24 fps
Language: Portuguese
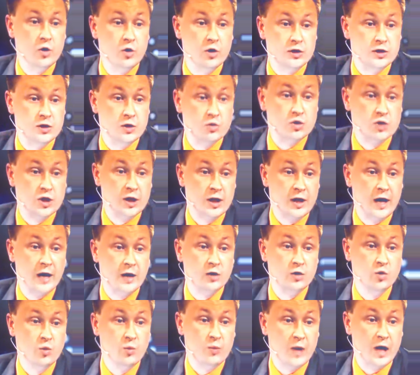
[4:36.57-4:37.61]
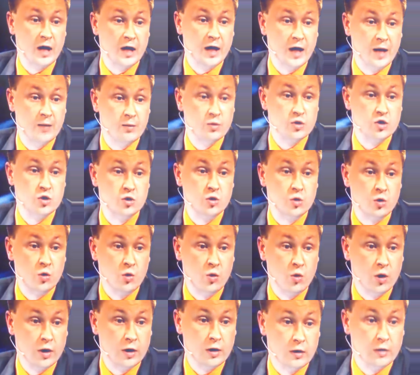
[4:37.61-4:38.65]
Você se, se senta com
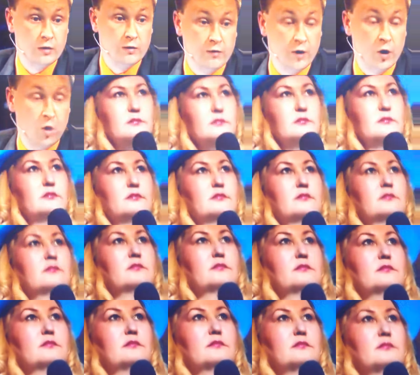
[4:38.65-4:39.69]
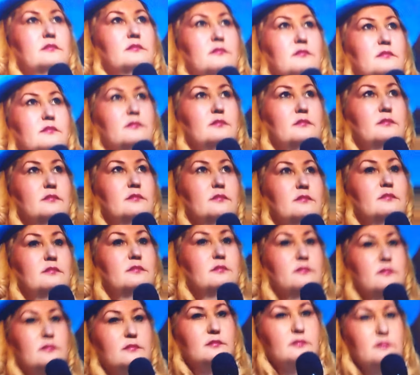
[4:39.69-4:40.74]
esse chapéu e mente, de
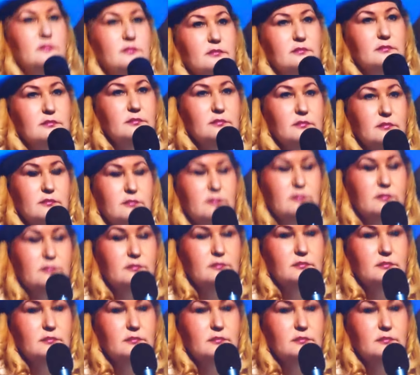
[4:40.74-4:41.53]
programa em